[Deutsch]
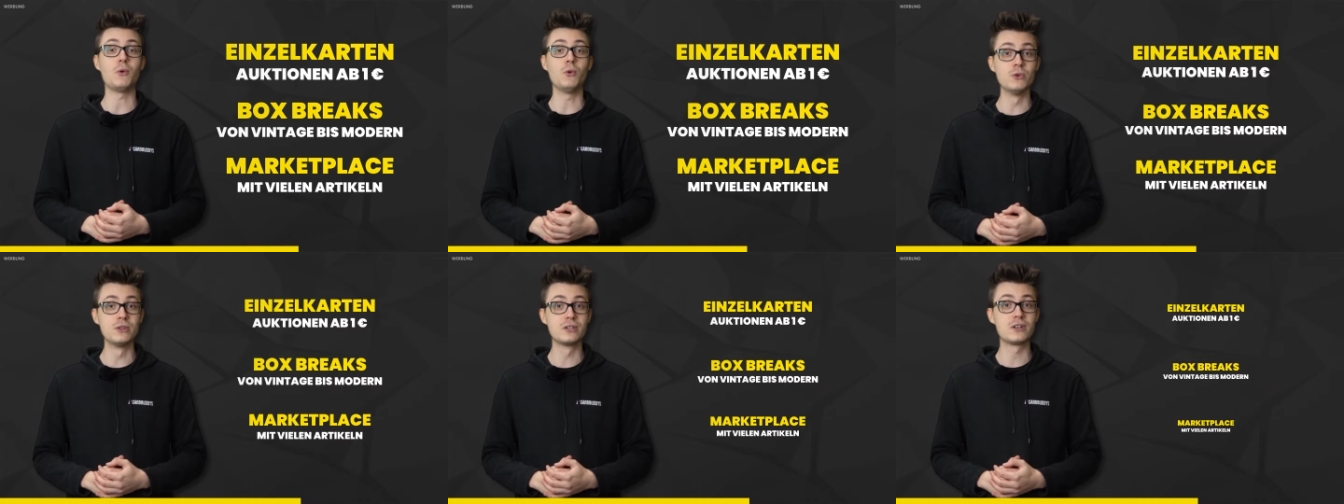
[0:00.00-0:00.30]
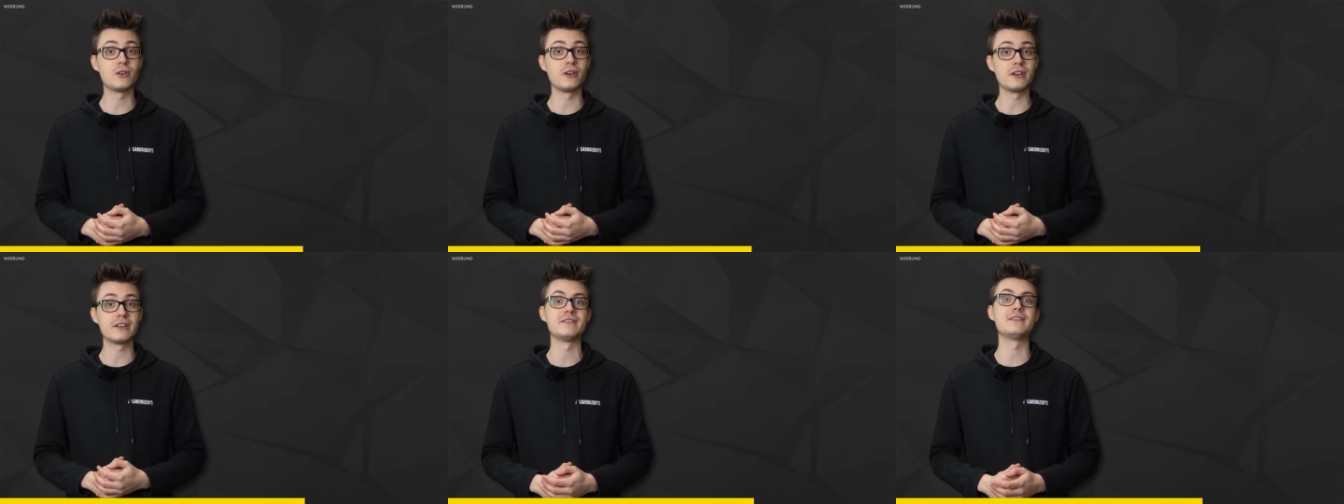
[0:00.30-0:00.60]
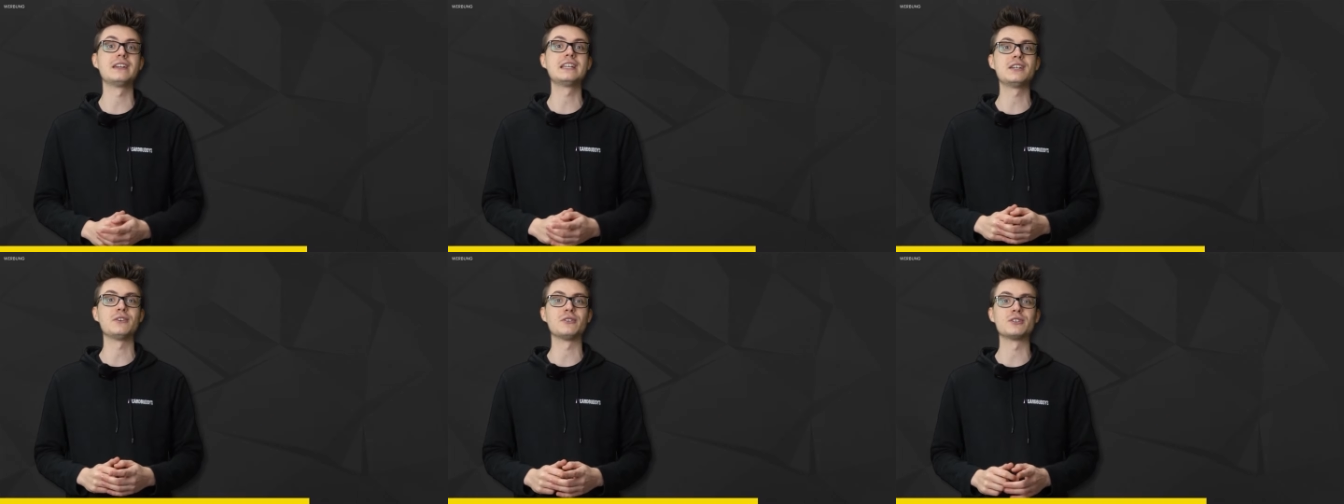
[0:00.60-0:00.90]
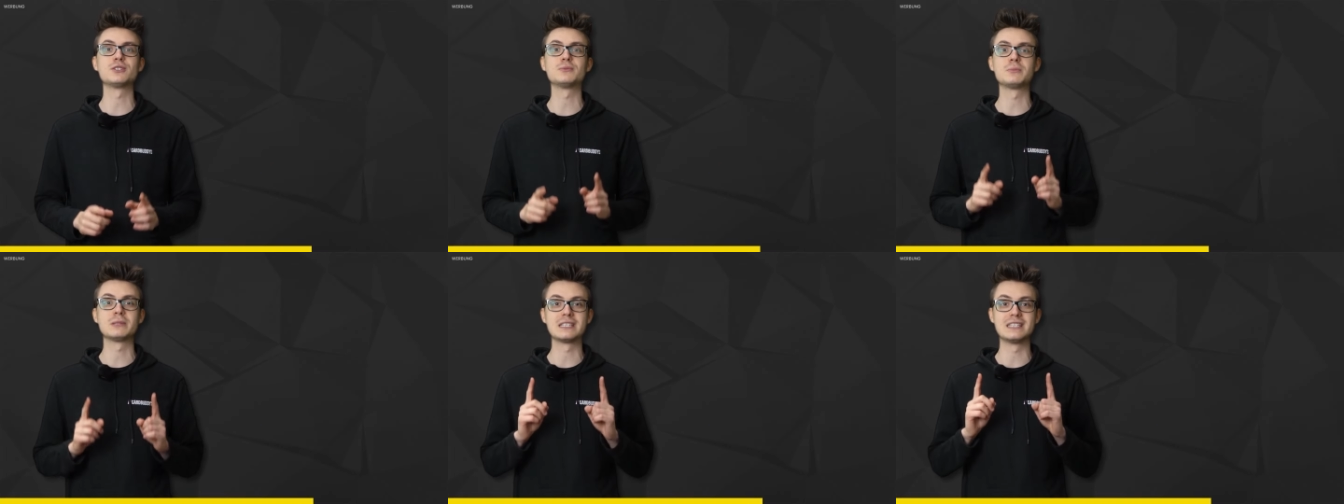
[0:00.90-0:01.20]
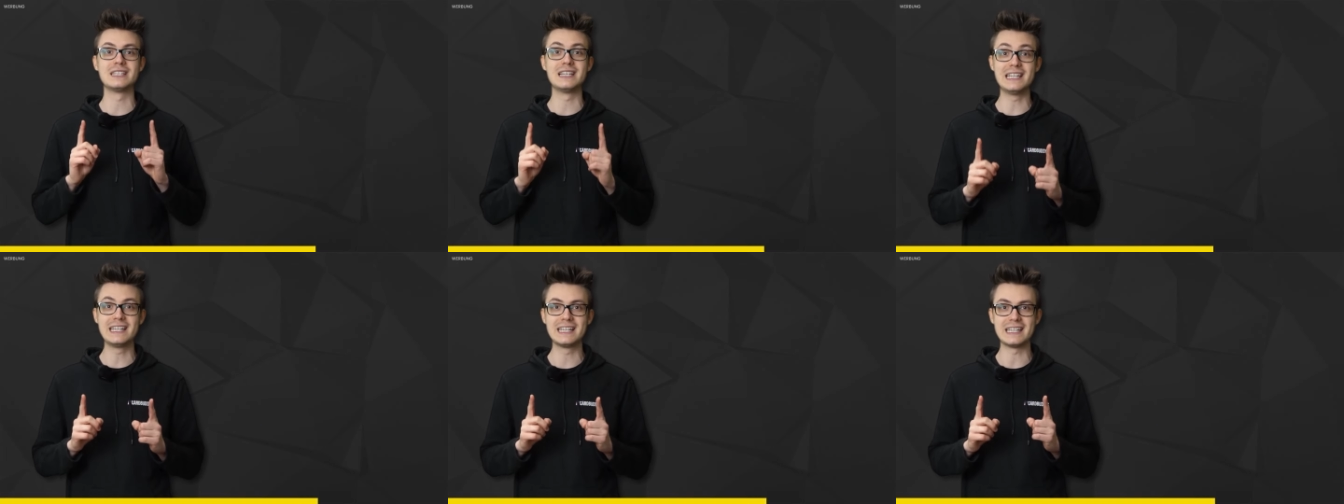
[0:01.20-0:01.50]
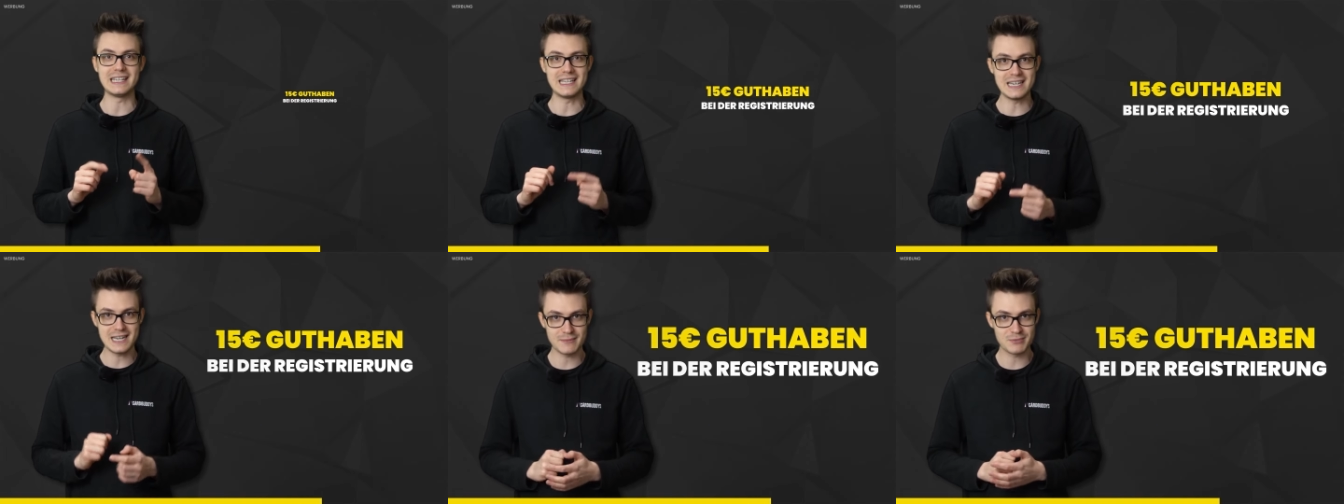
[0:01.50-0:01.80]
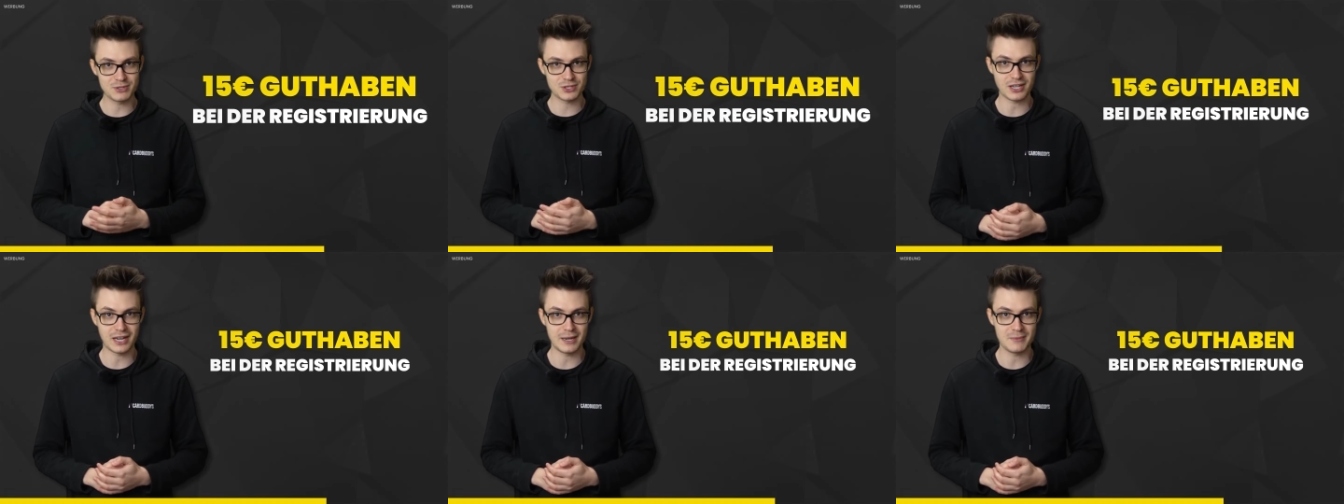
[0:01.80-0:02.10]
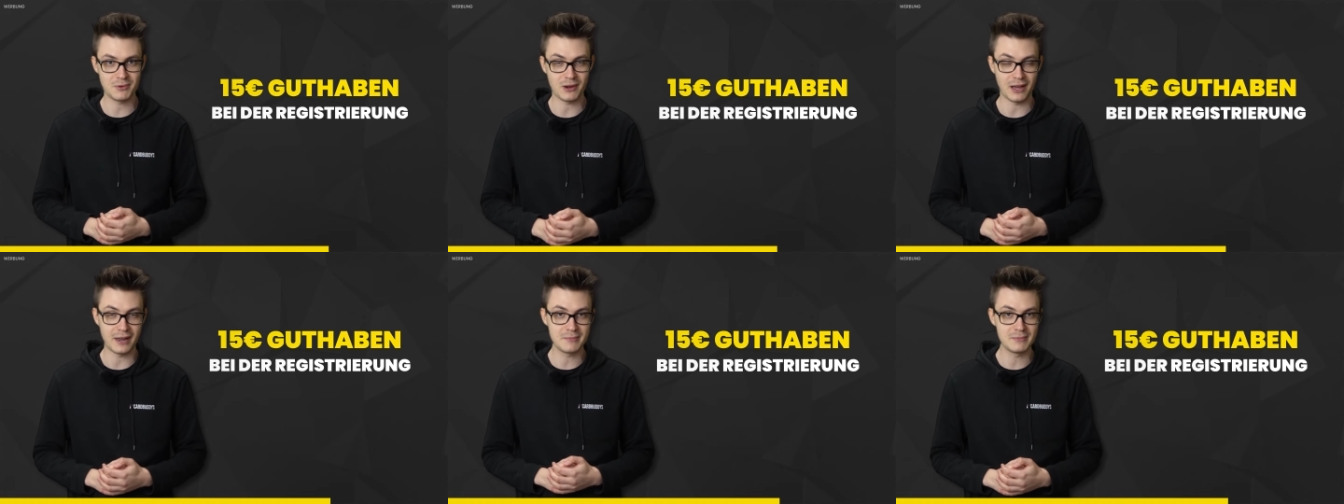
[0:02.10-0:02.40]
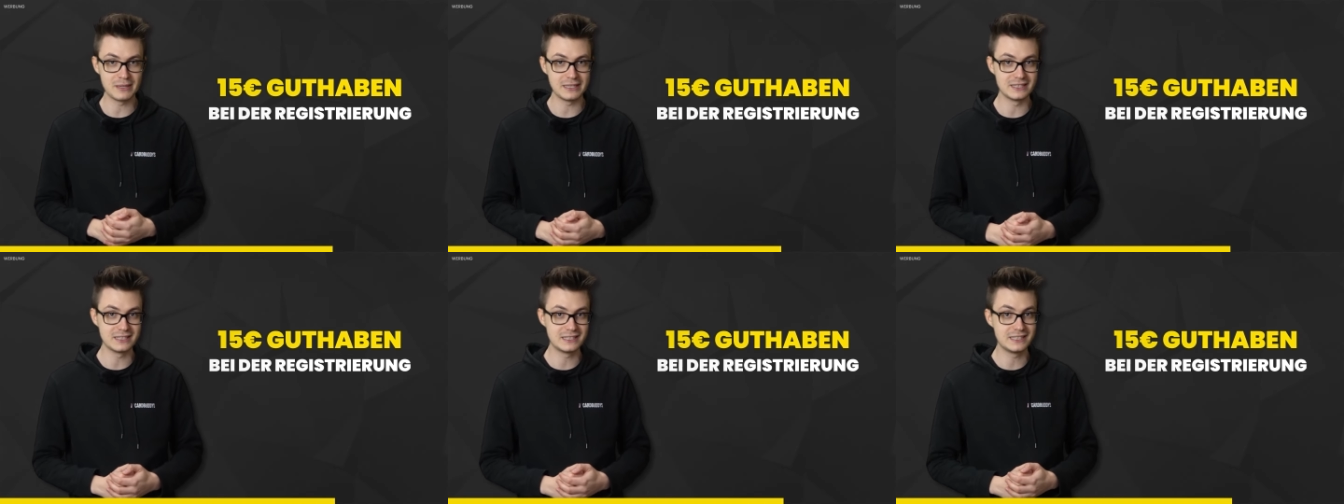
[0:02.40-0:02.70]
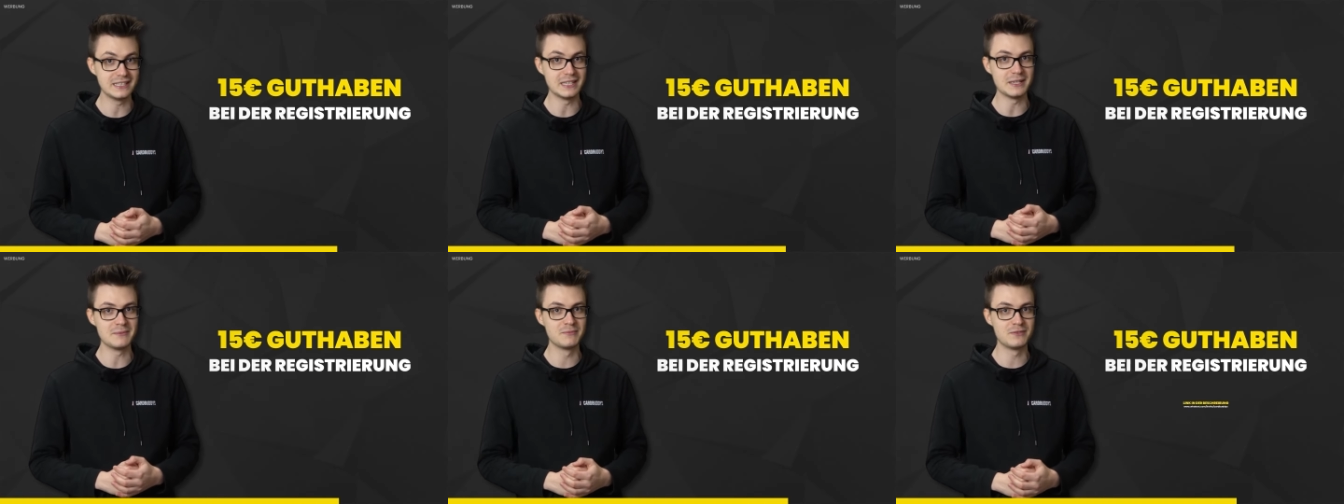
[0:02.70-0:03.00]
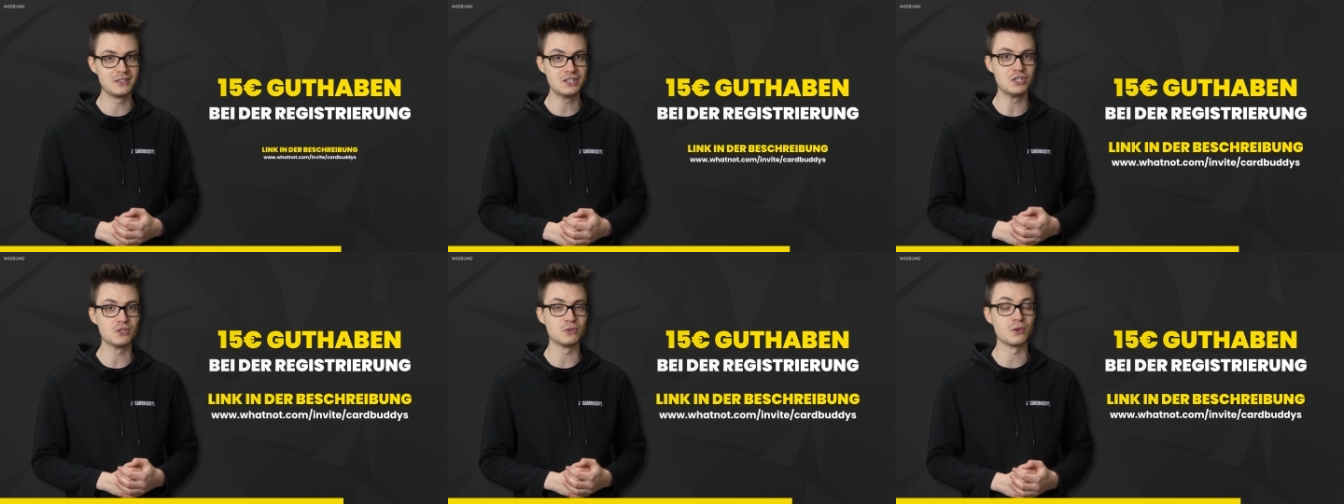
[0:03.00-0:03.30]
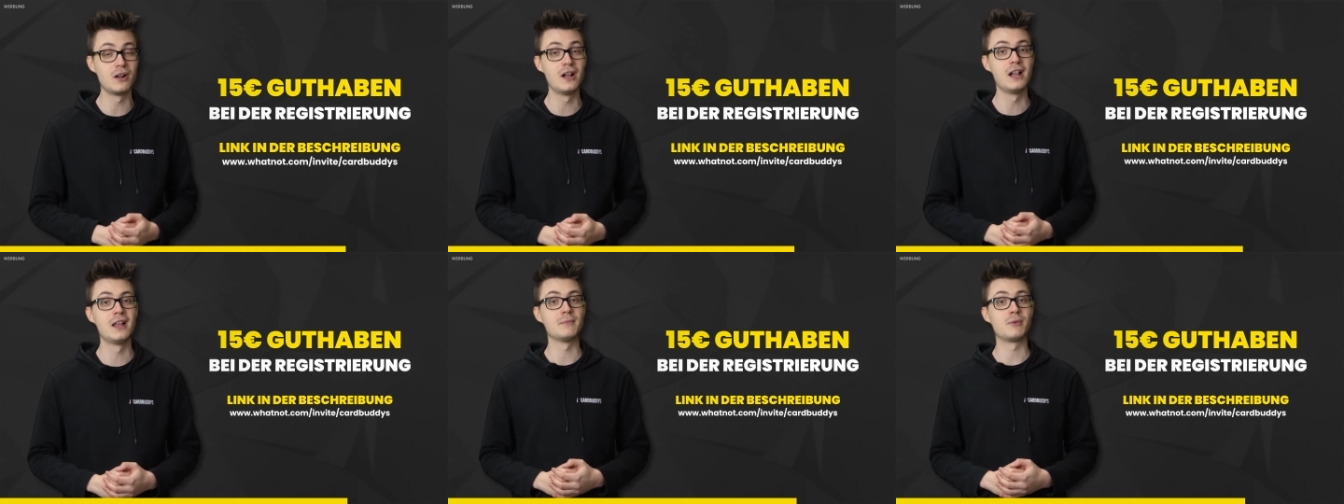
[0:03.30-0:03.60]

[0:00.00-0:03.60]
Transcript: Und Leute, wenn ihr euch über den Link in der Beschreibung anmeldet, hier im Video,